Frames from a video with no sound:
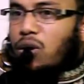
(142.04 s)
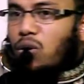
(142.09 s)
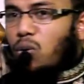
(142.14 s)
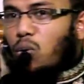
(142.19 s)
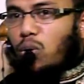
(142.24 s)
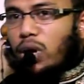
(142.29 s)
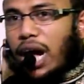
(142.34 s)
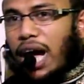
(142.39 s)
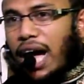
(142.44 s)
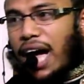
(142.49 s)

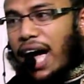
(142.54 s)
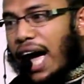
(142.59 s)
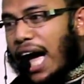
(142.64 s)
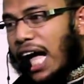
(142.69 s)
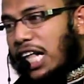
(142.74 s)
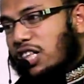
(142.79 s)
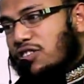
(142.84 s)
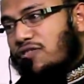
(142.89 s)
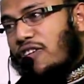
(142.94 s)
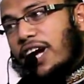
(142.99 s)
ওরা
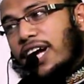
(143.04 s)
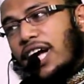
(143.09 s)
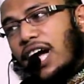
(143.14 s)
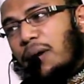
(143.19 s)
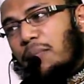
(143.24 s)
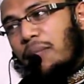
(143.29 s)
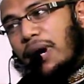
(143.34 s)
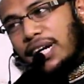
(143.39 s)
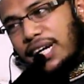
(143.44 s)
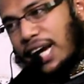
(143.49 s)
হাত ফাঁকা
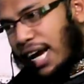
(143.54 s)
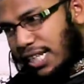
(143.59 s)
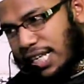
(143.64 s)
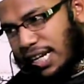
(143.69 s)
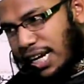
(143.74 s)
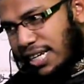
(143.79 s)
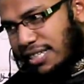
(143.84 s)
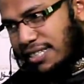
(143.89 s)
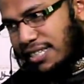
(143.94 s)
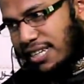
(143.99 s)
মার খায়
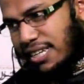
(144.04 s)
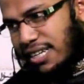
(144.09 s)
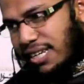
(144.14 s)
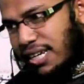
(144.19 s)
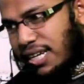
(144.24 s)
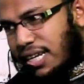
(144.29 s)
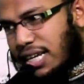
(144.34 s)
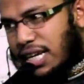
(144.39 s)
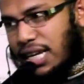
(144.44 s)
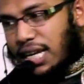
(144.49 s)
দাঁড়াইছে
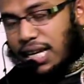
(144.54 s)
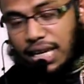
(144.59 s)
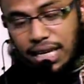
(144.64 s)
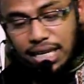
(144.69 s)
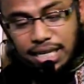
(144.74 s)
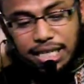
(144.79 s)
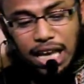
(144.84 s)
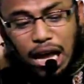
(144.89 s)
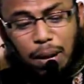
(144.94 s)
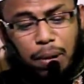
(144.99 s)

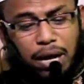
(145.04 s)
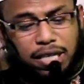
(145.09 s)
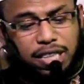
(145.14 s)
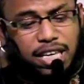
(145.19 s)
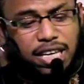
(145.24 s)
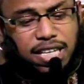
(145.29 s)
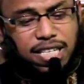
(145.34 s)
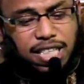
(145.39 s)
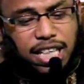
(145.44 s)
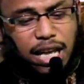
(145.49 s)
জামাত
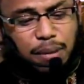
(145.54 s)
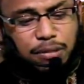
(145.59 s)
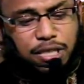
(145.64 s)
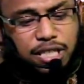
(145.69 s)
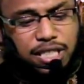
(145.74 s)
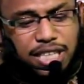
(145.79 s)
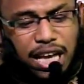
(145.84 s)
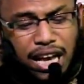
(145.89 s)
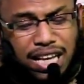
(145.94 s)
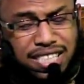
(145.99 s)
ইসলাম
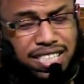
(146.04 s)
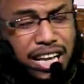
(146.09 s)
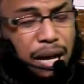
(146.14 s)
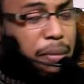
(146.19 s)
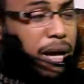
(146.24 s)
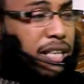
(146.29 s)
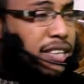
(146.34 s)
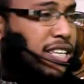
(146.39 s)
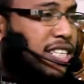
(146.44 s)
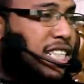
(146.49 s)

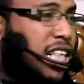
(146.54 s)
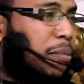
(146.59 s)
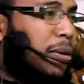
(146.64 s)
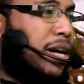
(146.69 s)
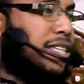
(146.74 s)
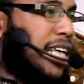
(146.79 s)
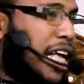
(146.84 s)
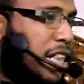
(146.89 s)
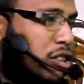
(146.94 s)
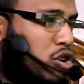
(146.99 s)
জামাত ইসলাম আর
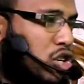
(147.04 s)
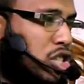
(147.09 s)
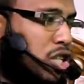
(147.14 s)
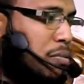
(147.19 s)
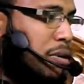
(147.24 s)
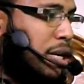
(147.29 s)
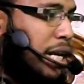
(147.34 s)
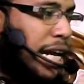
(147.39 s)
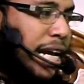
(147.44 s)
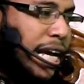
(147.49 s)
ছাত্র
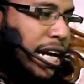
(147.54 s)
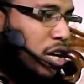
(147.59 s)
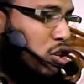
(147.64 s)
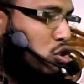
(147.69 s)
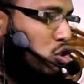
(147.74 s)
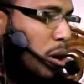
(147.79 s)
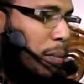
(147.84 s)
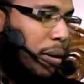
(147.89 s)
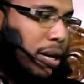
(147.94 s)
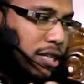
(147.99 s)
শিবির এটা
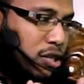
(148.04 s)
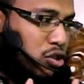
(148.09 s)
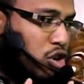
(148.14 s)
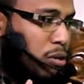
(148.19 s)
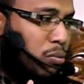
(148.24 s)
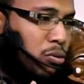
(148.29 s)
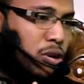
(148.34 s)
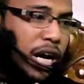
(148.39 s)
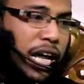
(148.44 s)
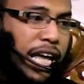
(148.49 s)
কিন্তু আবার
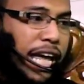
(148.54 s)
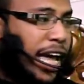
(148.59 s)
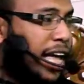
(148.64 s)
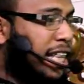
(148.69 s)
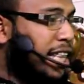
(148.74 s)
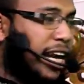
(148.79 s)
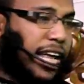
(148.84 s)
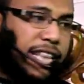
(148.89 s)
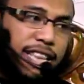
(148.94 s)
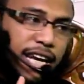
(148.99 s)
সর্বনয়
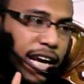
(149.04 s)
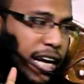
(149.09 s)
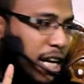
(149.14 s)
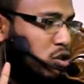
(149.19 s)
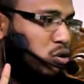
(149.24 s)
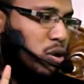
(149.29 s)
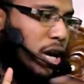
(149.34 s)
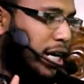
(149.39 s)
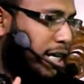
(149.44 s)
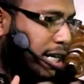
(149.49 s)
তারা
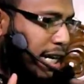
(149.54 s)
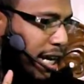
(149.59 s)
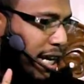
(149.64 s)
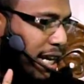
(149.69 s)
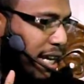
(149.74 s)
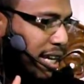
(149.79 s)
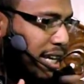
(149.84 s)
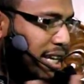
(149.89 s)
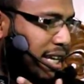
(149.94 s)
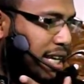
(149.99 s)
কিন্তু এক না
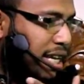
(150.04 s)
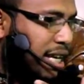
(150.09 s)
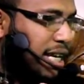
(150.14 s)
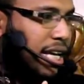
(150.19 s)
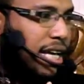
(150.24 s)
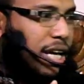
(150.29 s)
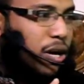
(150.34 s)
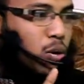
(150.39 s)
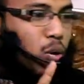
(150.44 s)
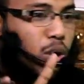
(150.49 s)

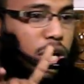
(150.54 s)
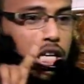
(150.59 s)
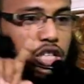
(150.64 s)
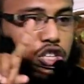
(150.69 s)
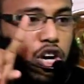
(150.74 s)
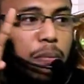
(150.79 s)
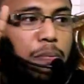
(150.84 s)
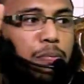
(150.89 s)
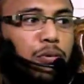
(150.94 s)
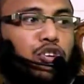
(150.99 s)
ওইটা
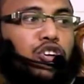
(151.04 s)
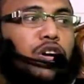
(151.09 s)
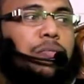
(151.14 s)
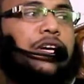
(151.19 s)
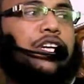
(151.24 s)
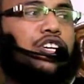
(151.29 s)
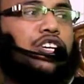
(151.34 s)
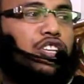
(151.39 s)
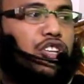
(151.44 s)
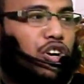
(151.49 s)
সম্পূর্ণ
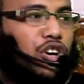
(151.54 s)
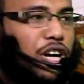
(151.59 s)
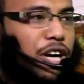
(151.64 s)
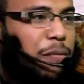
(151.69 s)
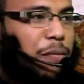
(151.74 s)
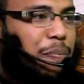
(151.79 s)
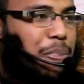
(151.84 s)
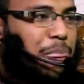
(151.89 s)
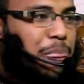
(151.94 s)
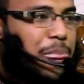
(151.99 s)
ভিন্ন দল
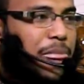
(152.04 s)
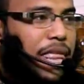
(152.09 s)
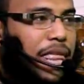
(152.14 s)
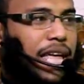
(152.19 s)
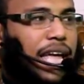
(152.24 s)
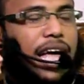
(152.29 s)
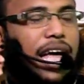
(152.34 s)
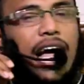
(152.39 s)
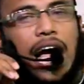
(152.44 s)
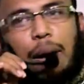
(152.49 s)

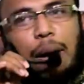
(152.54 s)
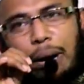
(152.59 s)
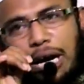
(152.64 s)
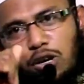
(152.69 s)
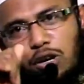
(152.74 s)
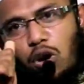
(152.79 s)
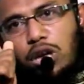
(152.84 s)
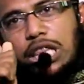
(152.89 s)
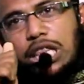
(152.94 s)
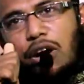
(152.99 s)
আমার
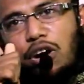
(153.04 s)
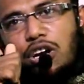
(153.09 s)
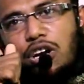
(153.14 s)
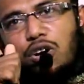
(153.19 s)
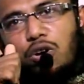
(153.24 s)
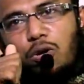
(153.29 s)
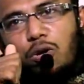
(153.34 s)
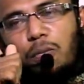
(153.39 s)
কথা হইল